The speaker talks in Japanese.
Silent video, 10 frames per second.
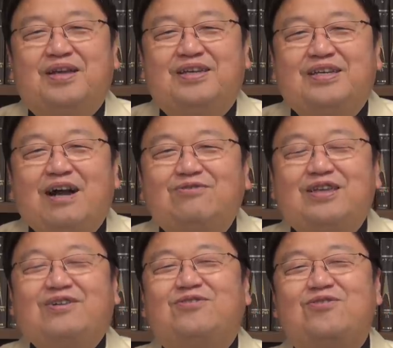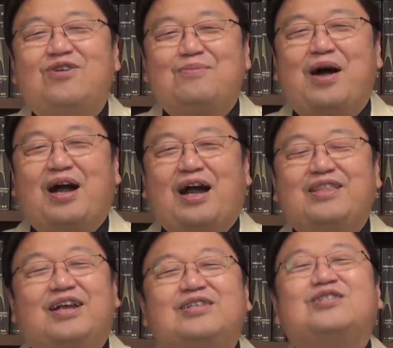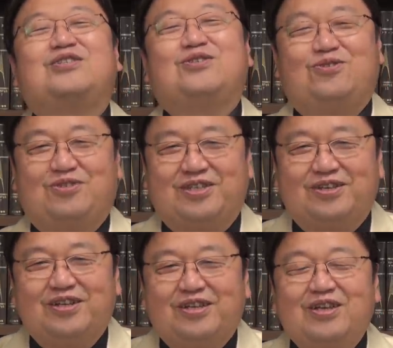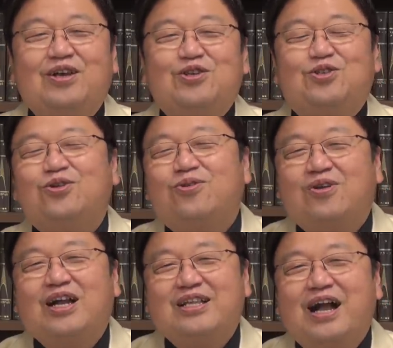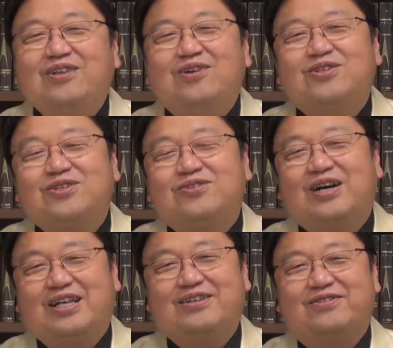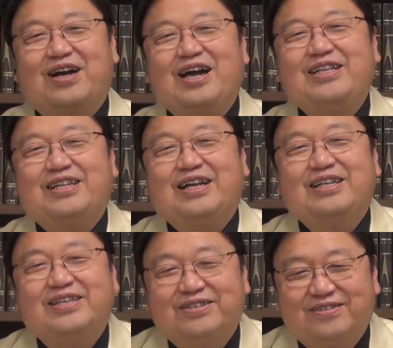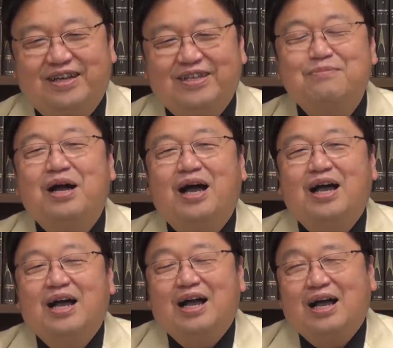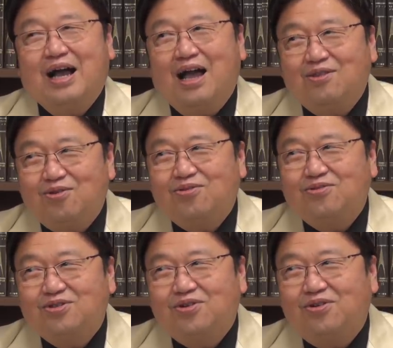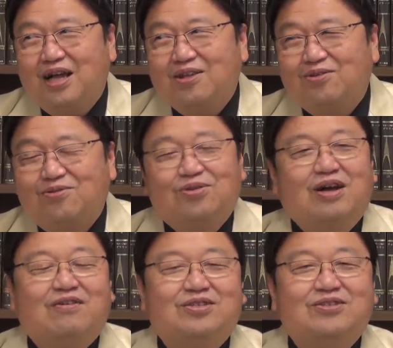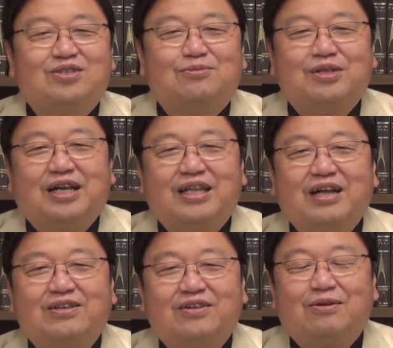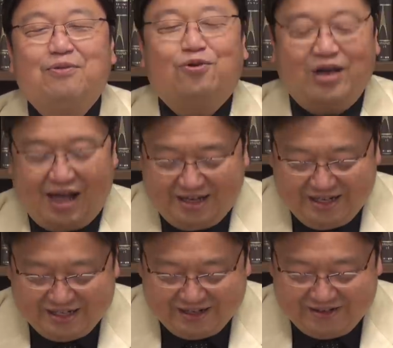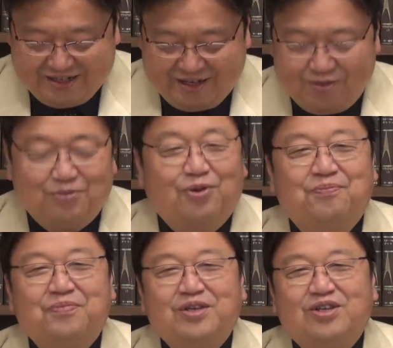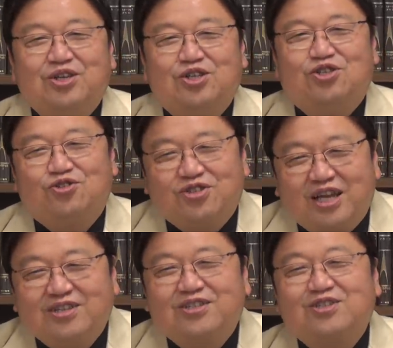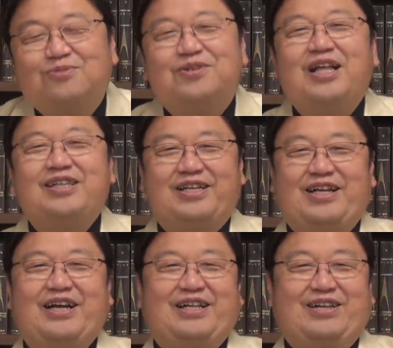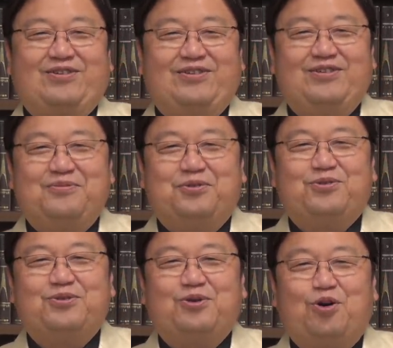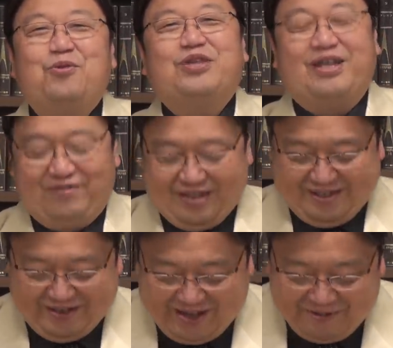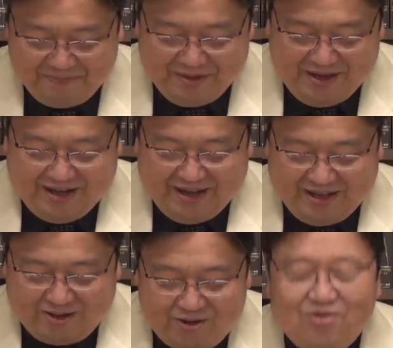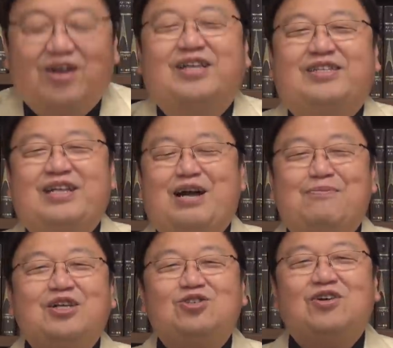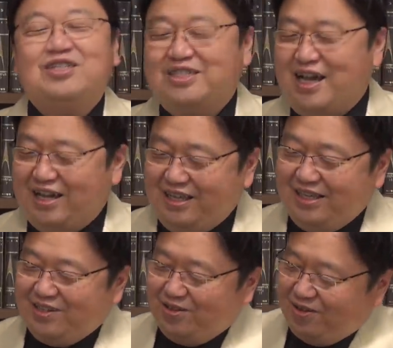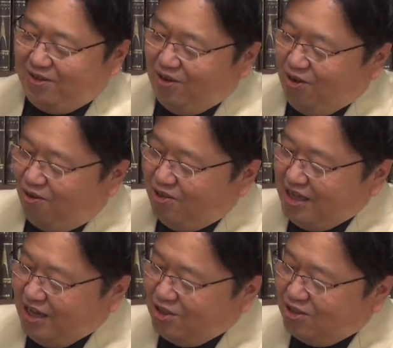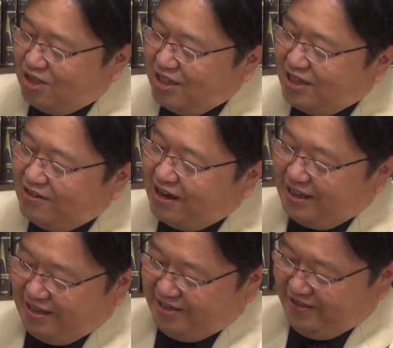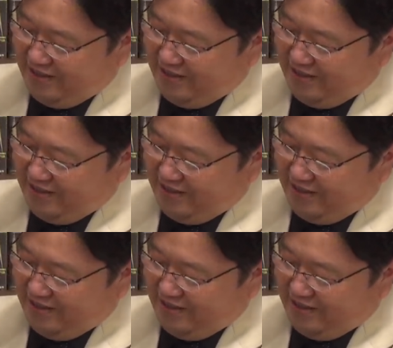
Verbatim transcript: 企画脚本はまあ必ずするってことです。で、その他に何をするのかっていうのを書いてないんですよね。で、まあ、監督、総監督とかはするつもりがないというのはもうこれはっきりしてるんですけども、出演するつもりなんじゃないかなというふうに僕思ってるんですよね。えー、っていうのはですね、アマチュア時代にその本人が出演してるからなんですよ